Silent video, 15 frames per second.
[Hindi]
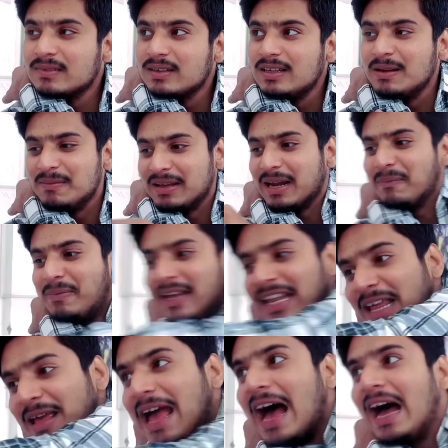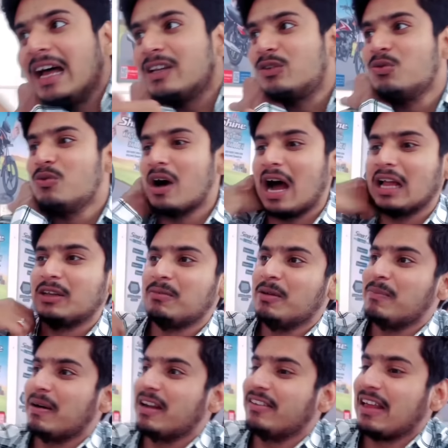तो मेरा पेन है यार आदमी
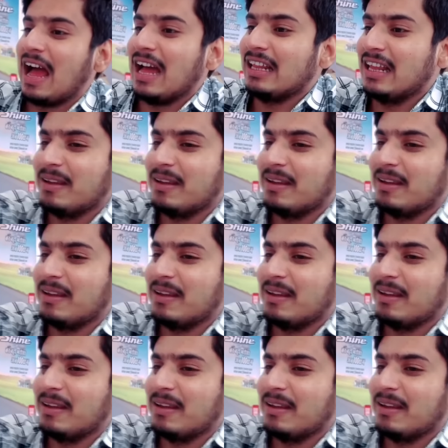परेशान है